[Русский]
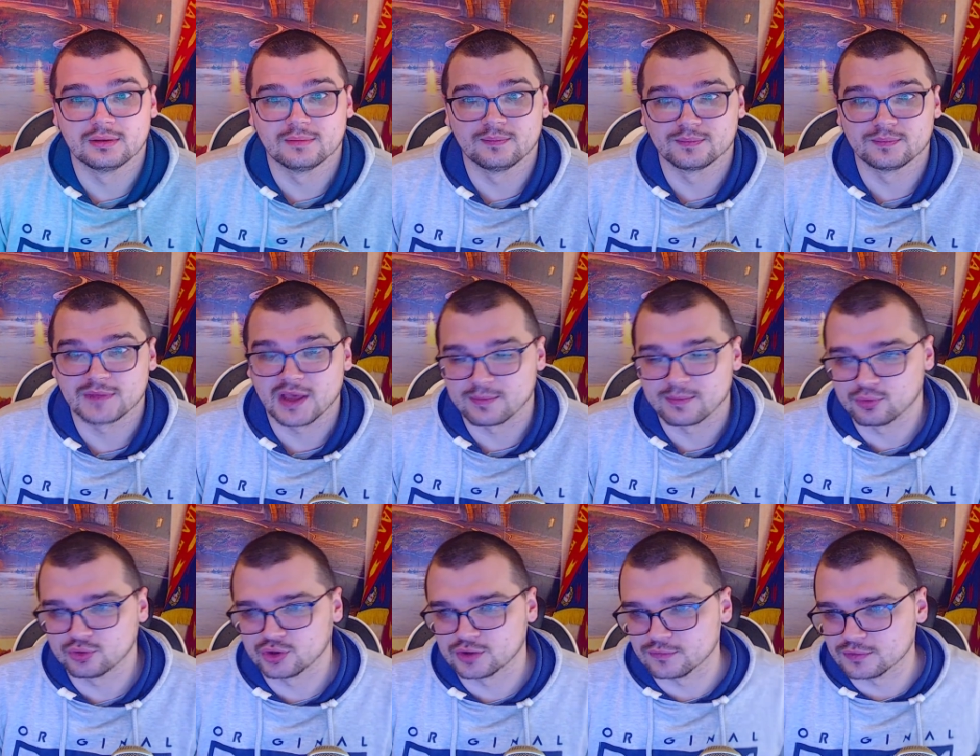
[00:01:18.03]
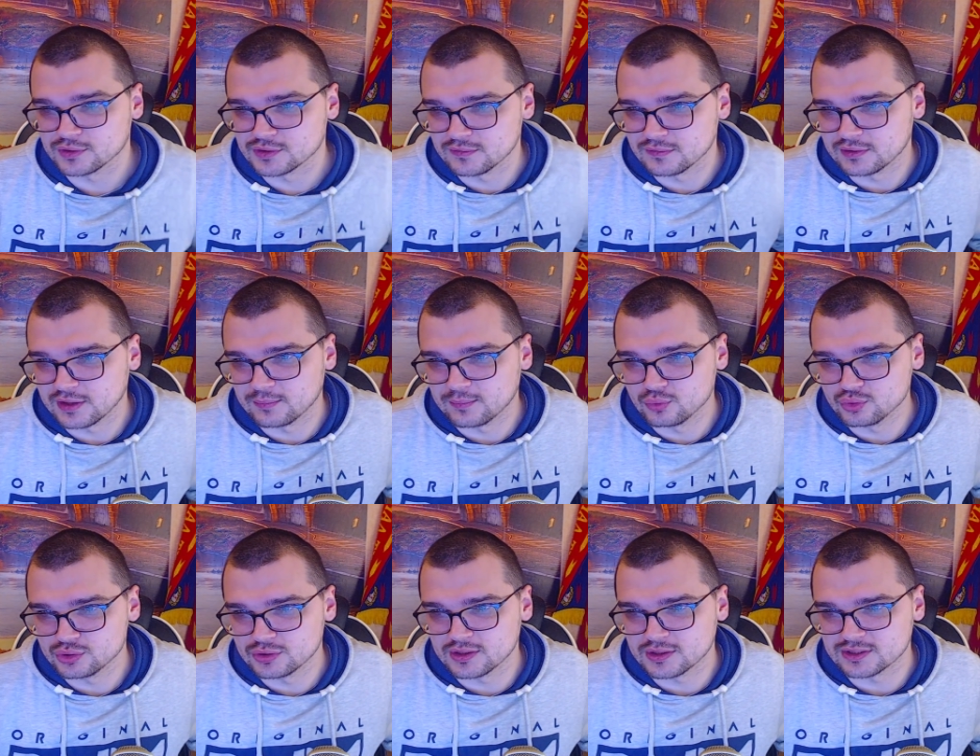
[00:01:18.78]
Как будто вот
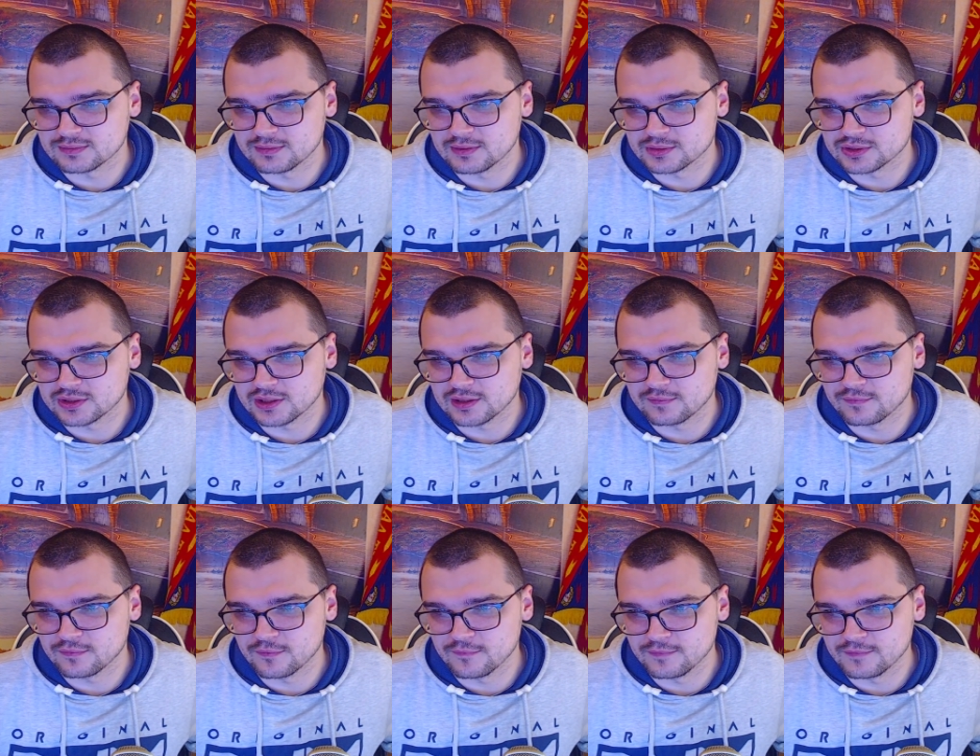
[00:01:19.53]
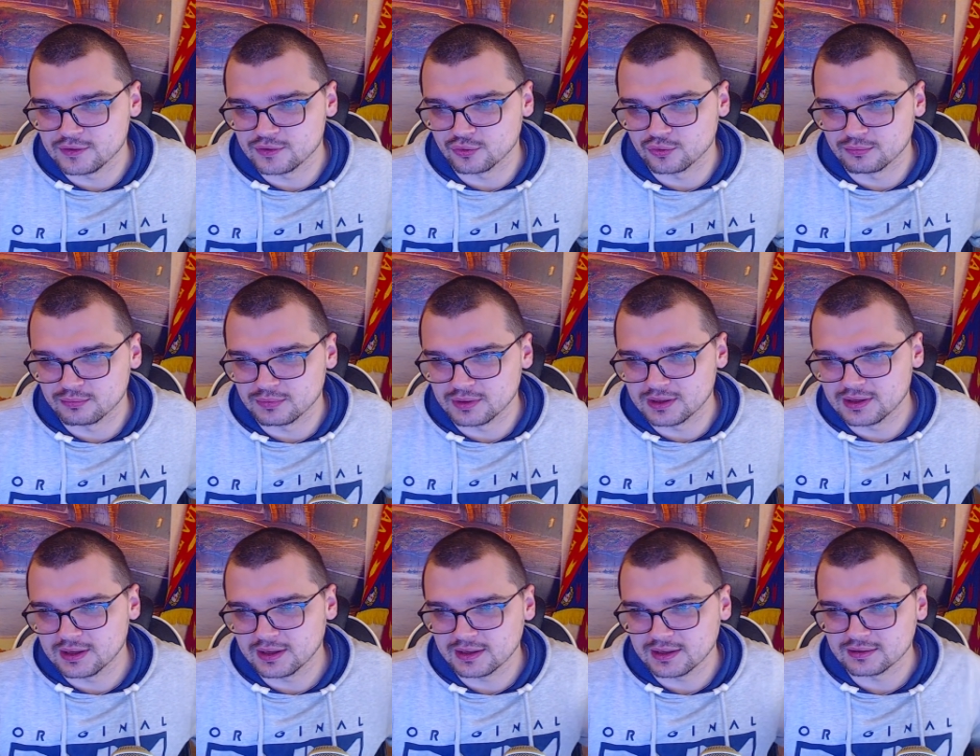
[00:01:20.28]
светомузыка с моим шарфом, видите, он
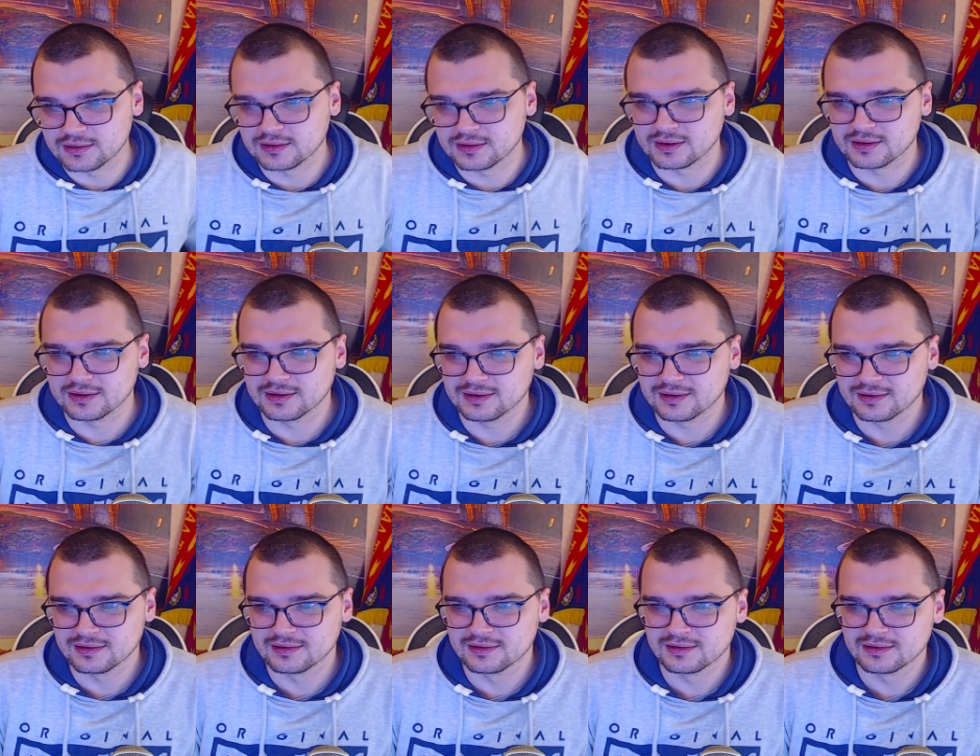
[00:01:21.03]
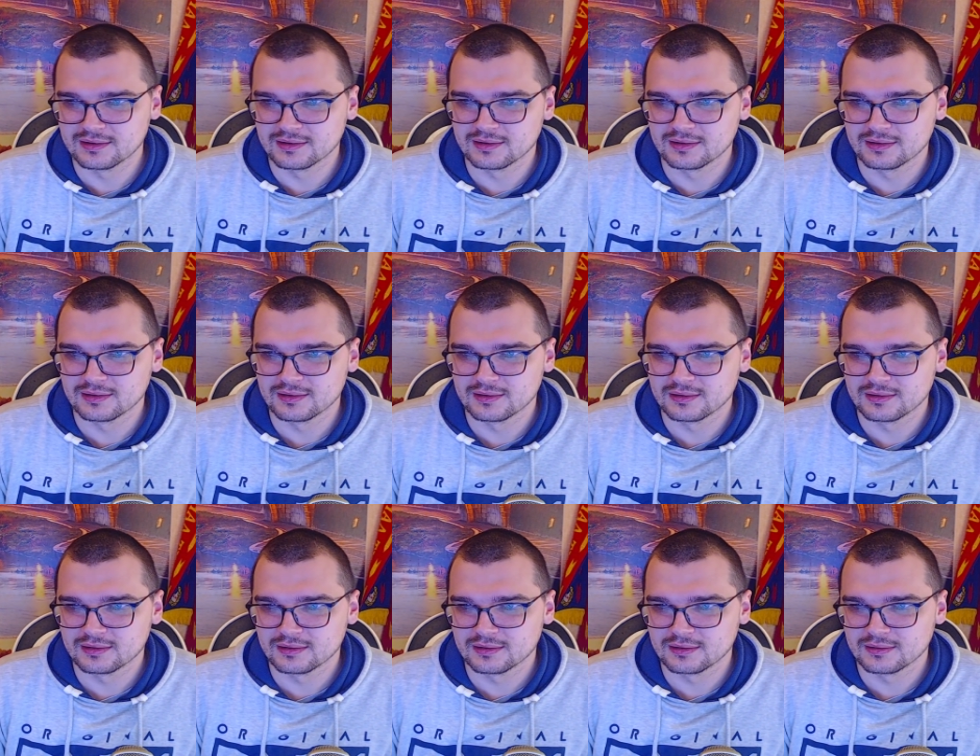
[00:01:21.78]
мигает иногда.
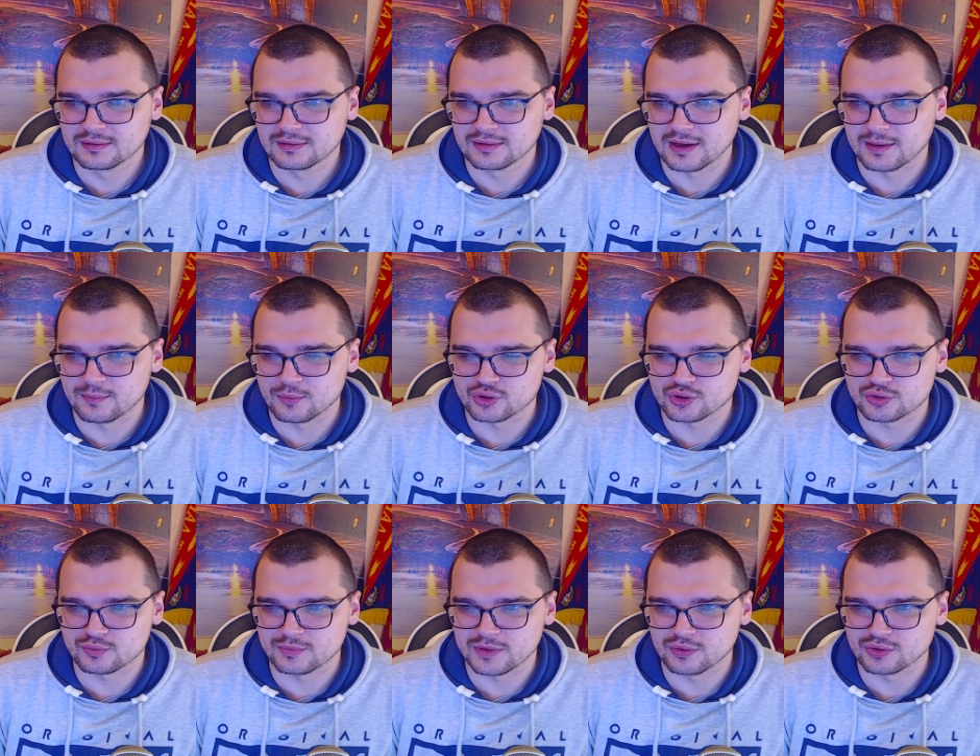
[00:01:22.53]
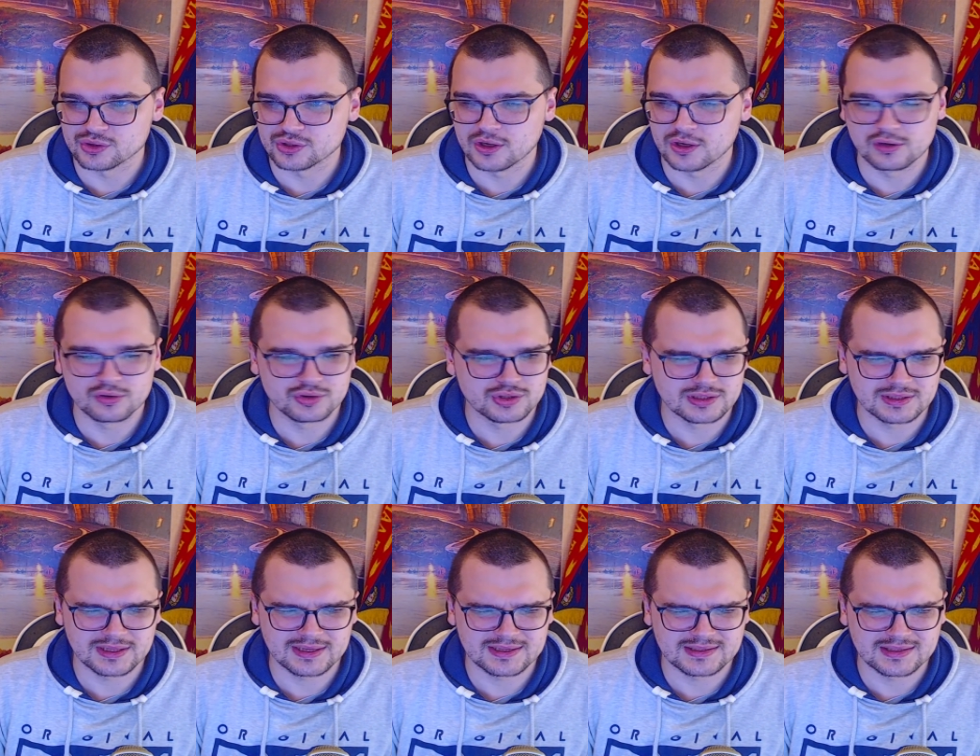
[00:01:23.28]
А может у меня уже
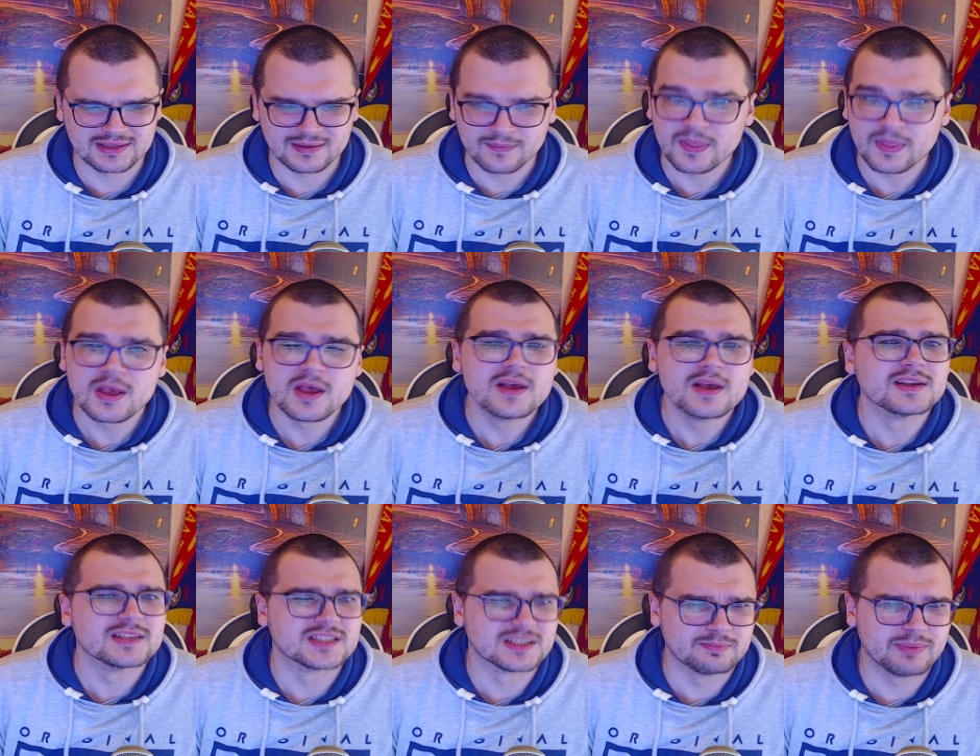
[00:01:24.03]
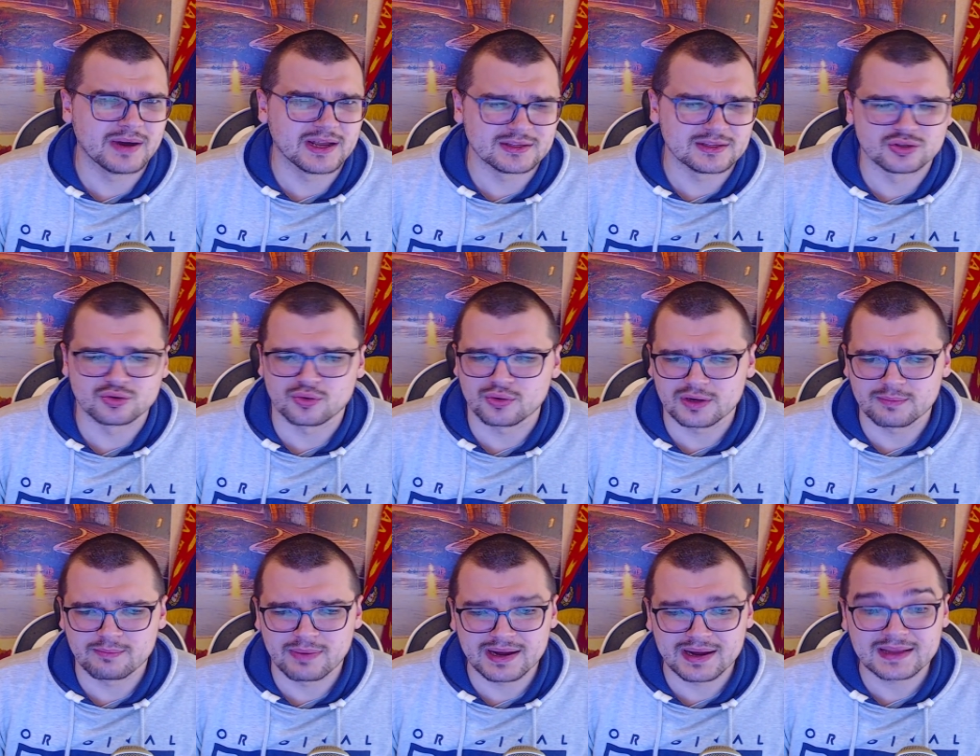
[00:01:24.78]
галлюцинации. Спать
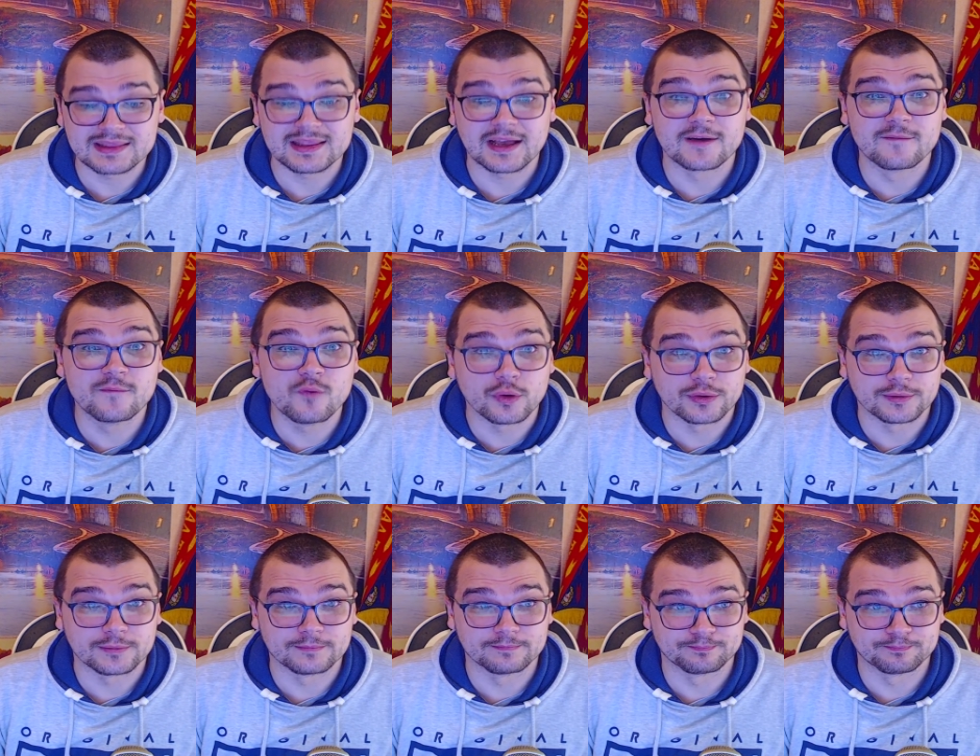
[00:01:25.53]
скоро пора. Так вот,